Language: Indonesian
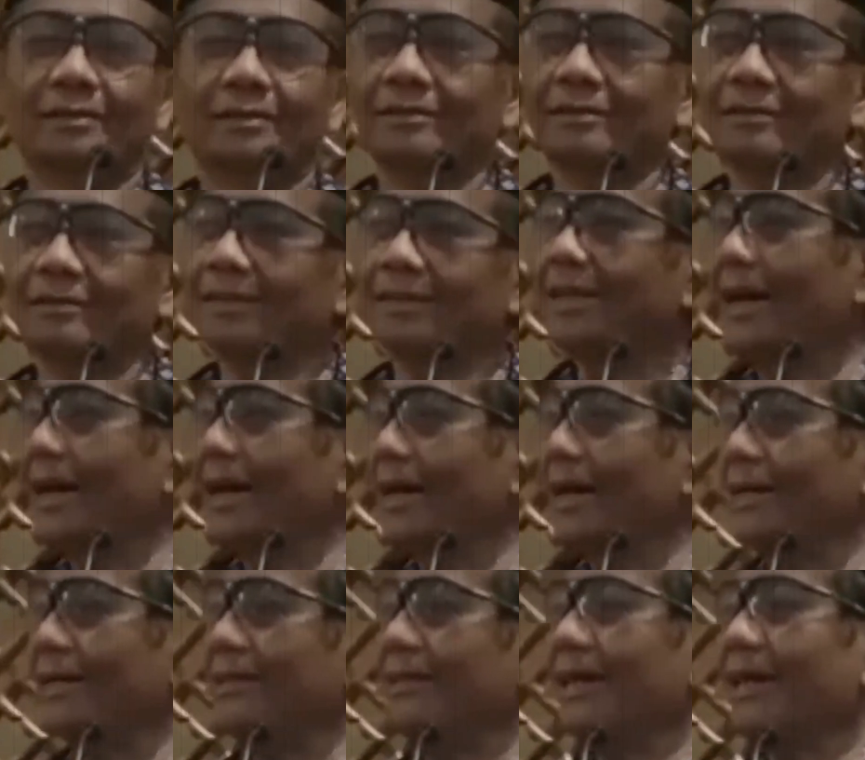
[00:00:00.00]
tidak
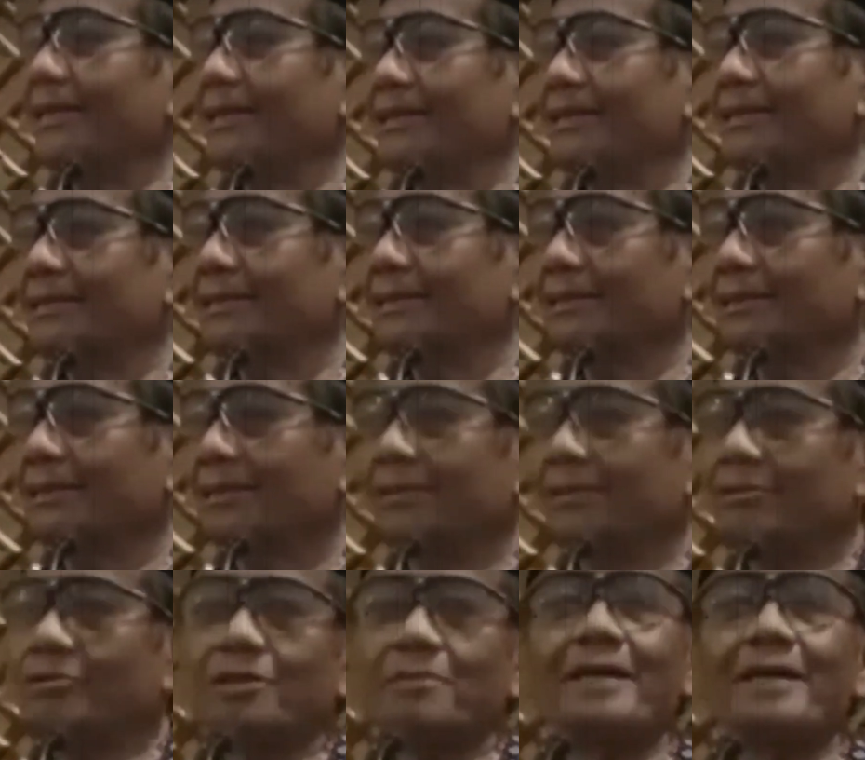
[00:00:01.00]
ada di hadis.
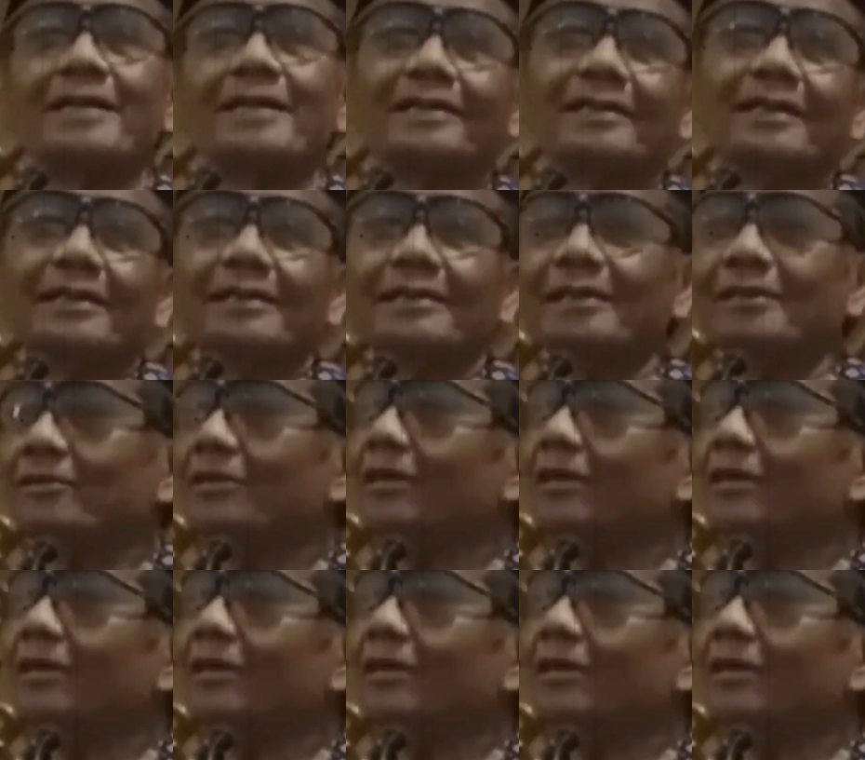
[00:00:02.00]
Terus gimana carinya dong?